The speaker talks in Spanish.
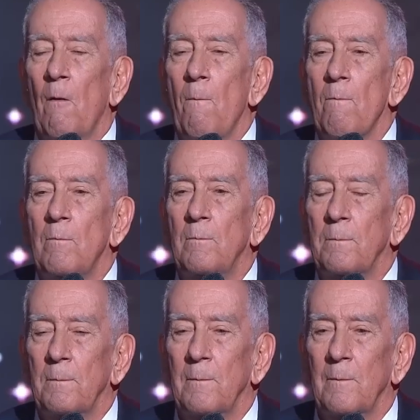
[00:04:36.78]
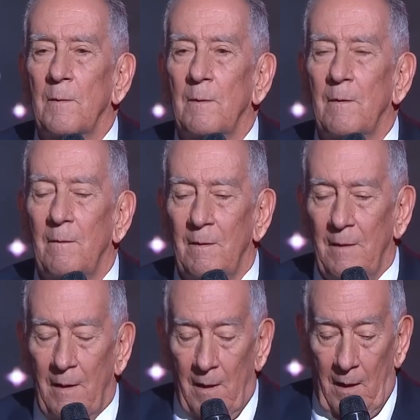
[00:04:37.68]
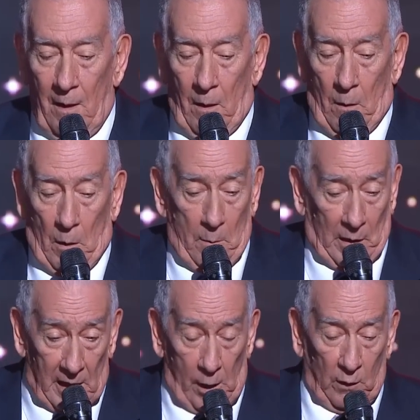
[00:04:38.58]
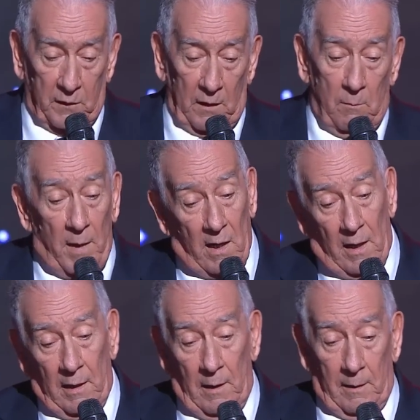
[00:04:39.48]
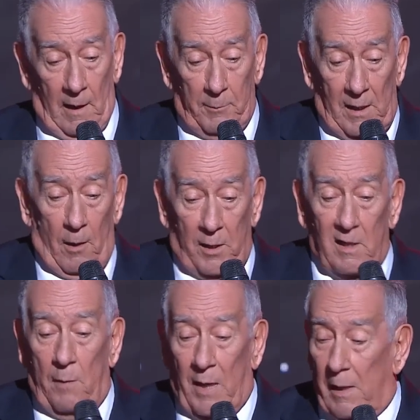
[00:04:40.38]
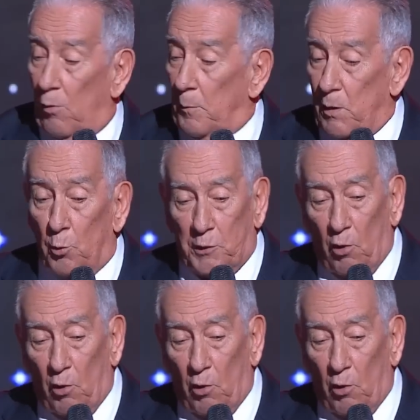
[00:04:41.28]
Entiendo que ese es su género favorito, ¿verdad? Claro que sí. Mira, eh, la vida me ha dado a mí muchas